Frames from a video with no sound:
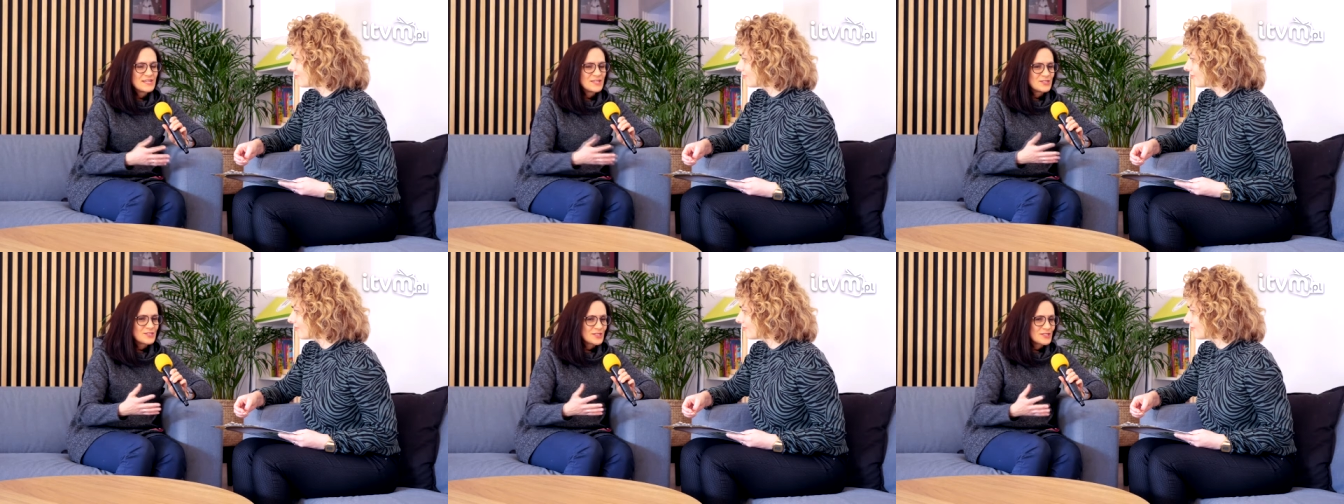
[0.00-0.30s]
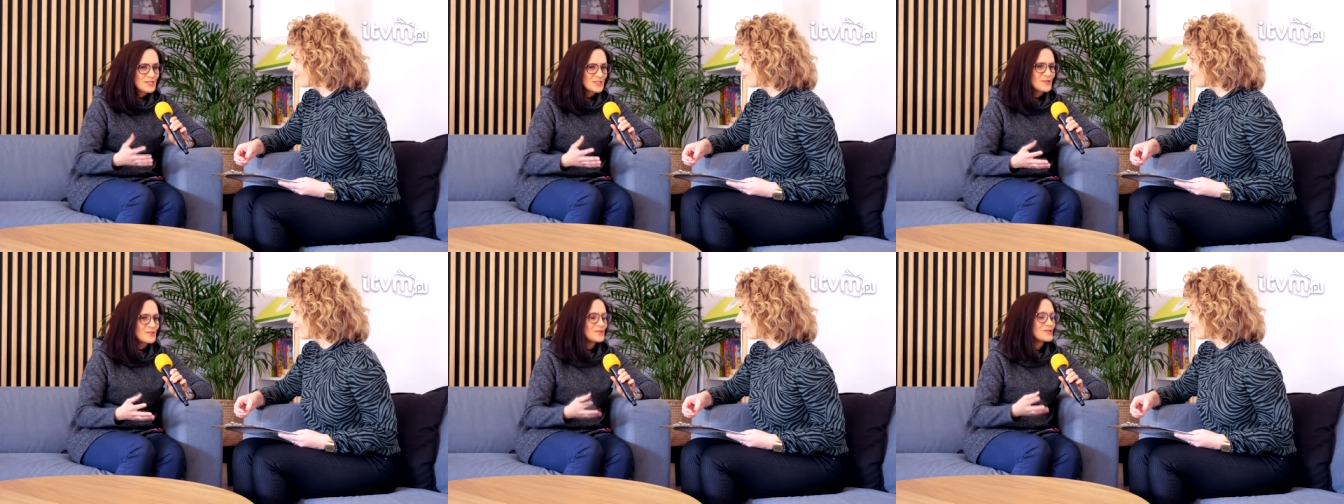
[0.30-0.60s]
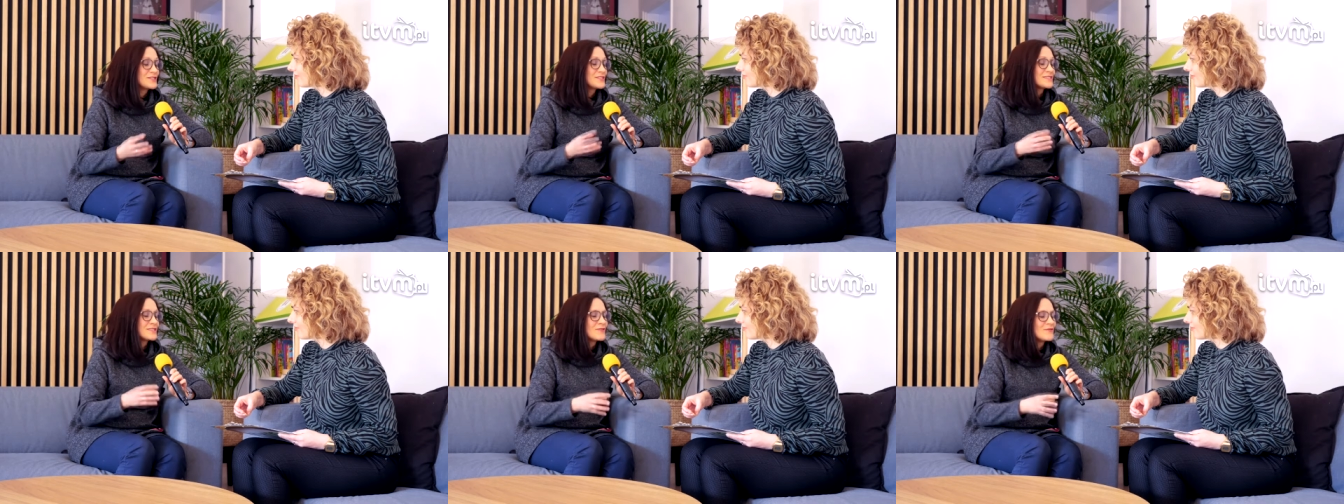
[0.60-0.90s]
że
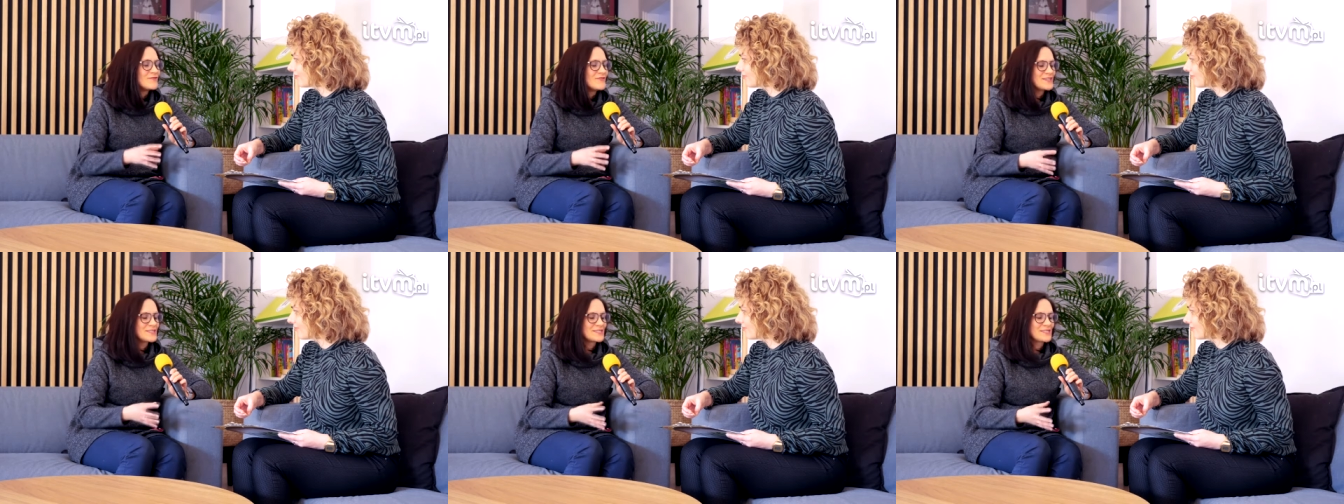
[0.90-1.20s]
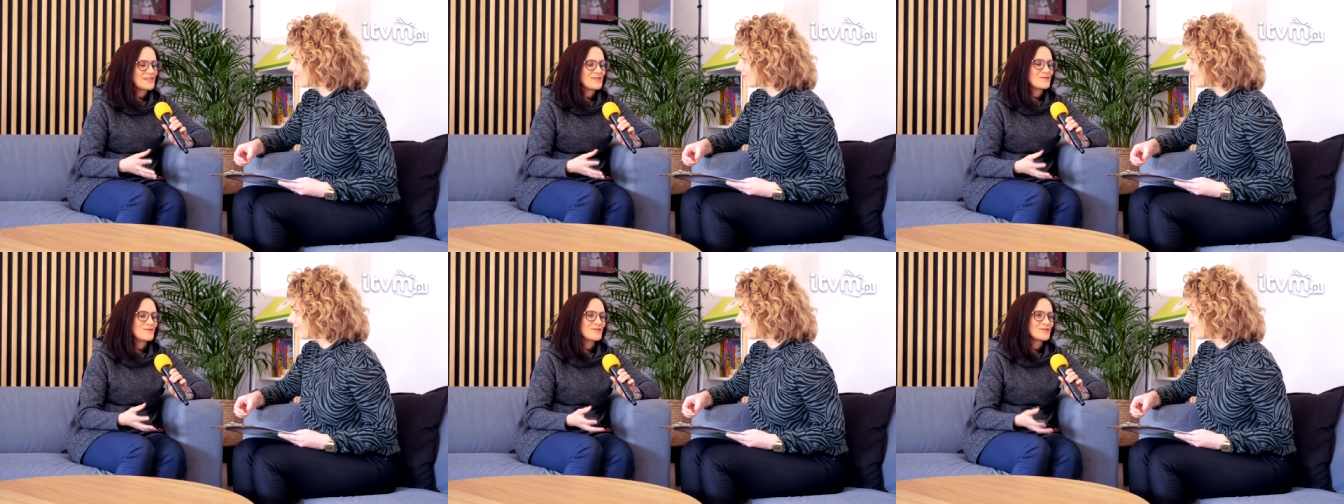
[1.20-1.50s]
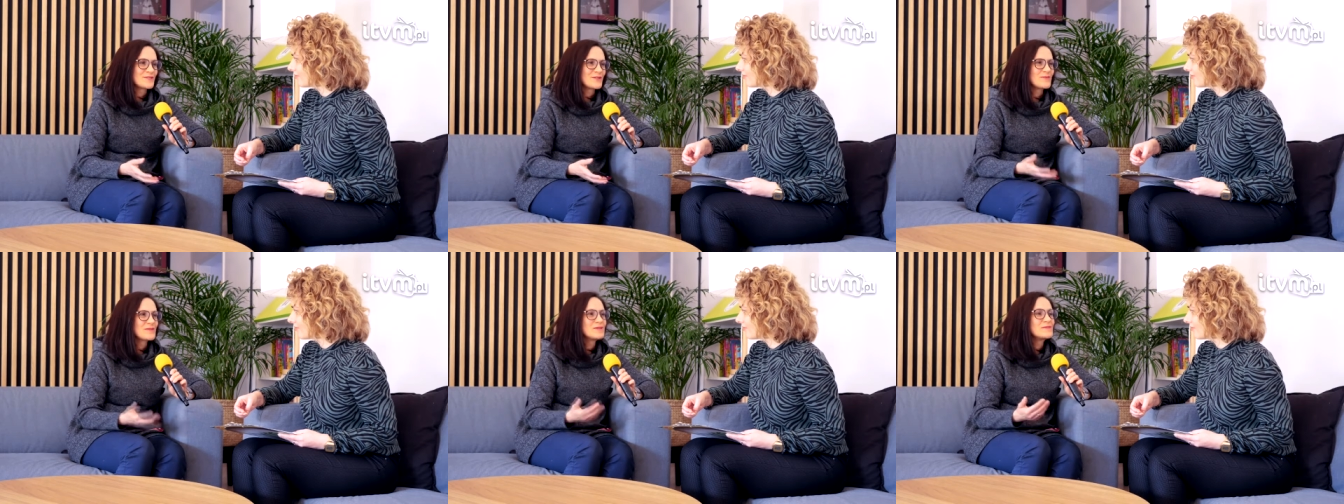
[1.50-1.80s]
ktoś zauważy taką
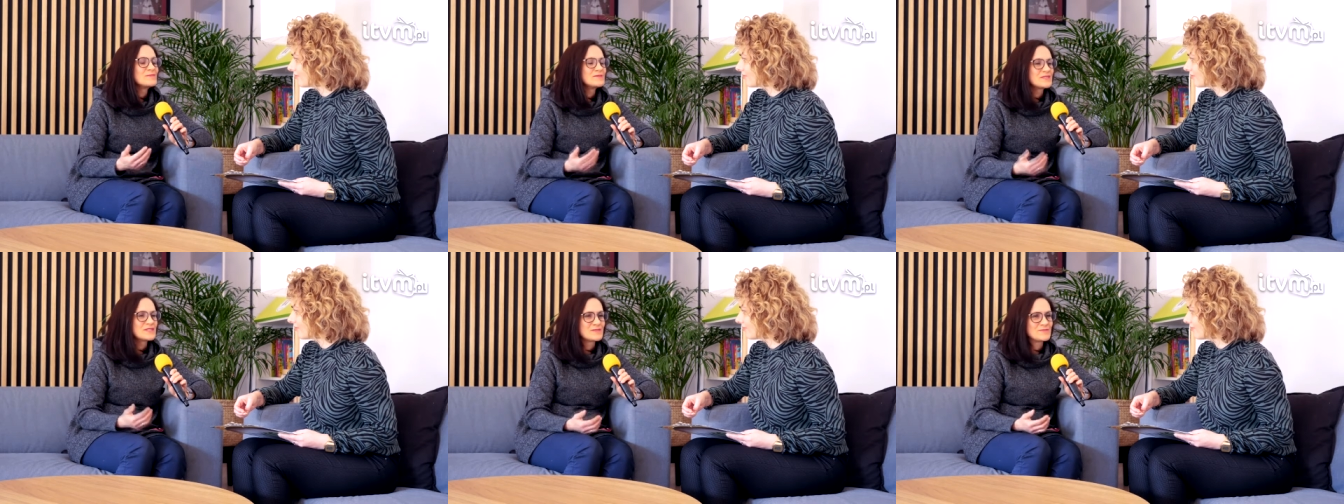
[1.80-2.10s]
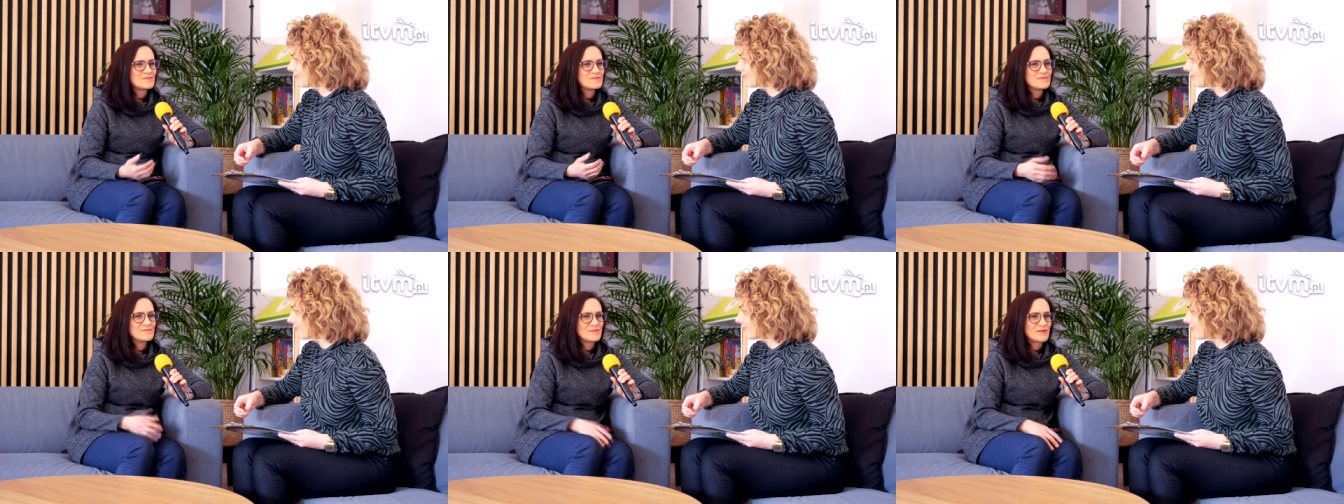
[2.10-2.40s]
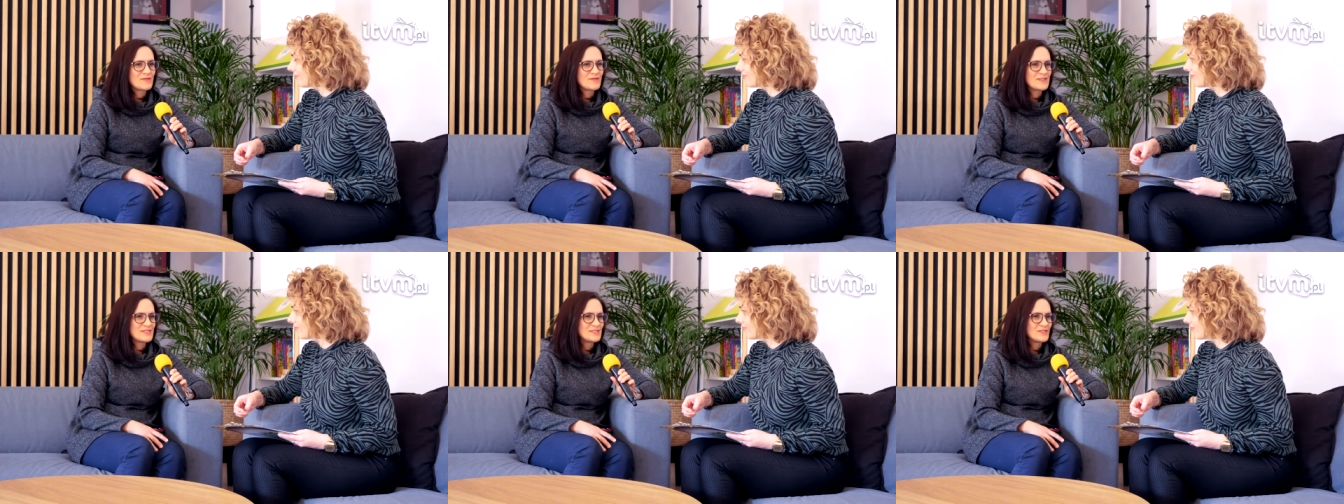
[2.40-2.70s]
osobę i
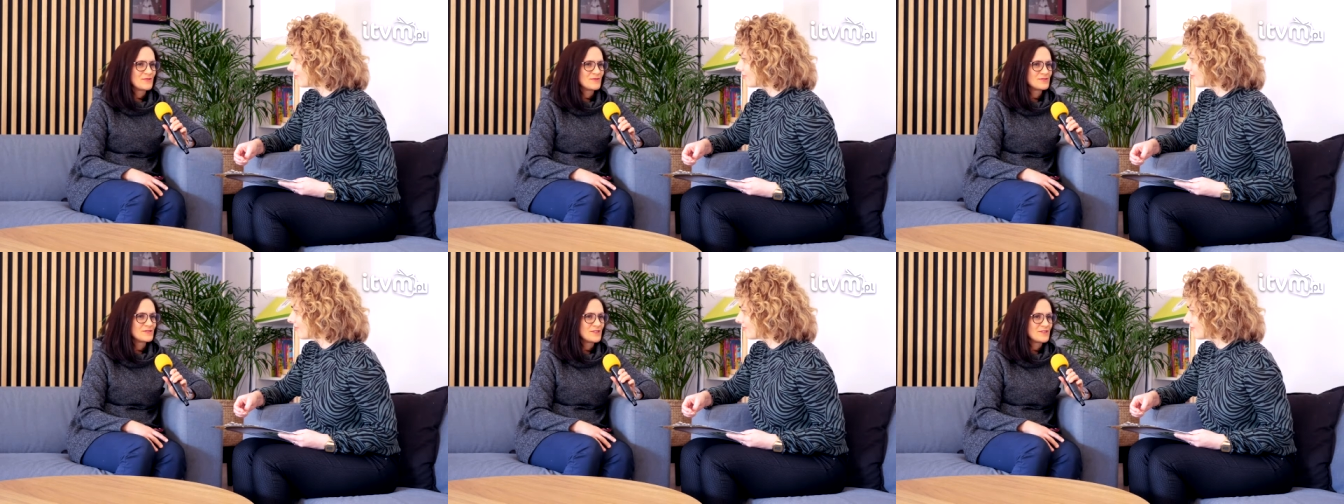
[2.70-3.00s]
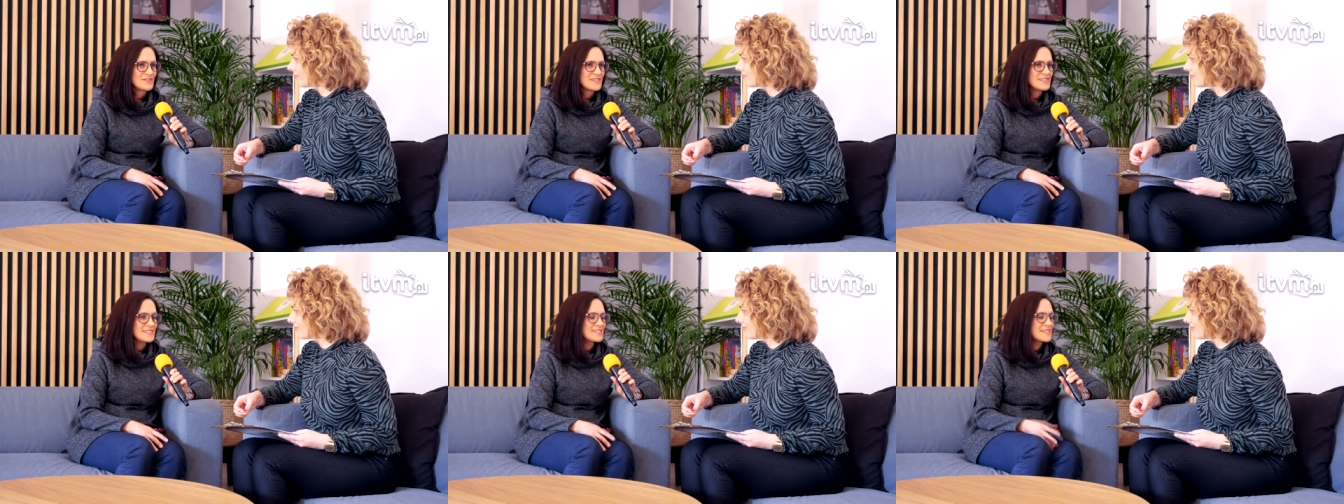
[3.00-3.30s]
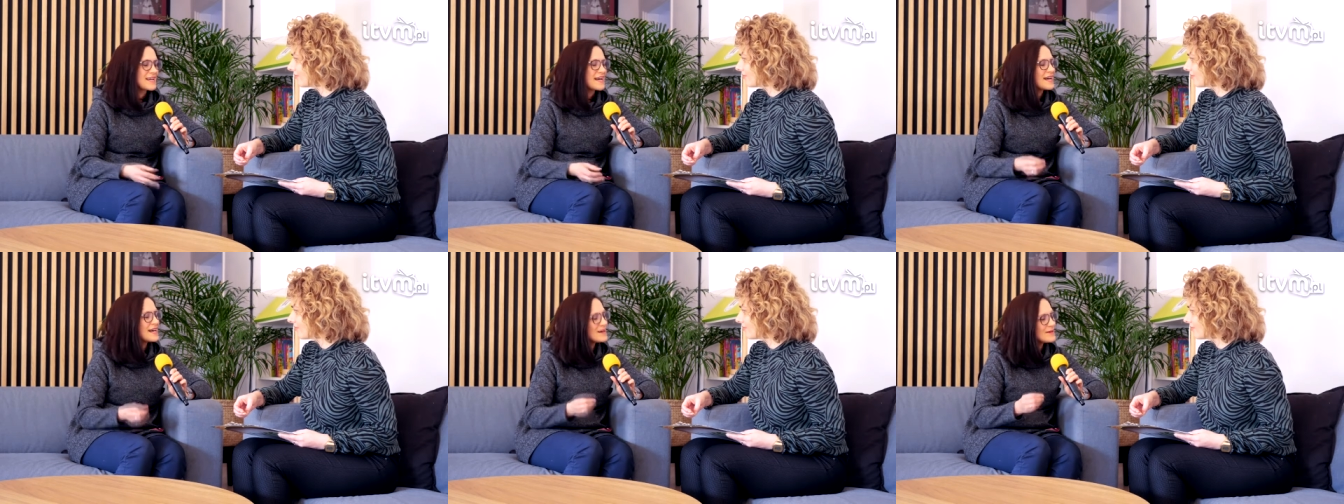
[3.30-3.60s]
przyprowadzi ją do
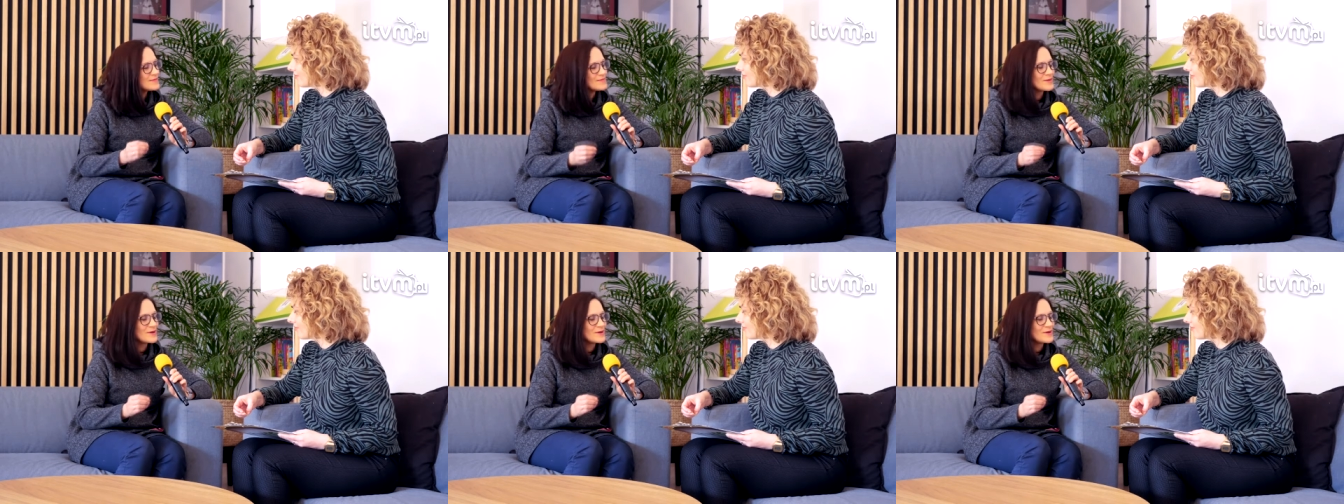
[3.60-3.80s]
nas, a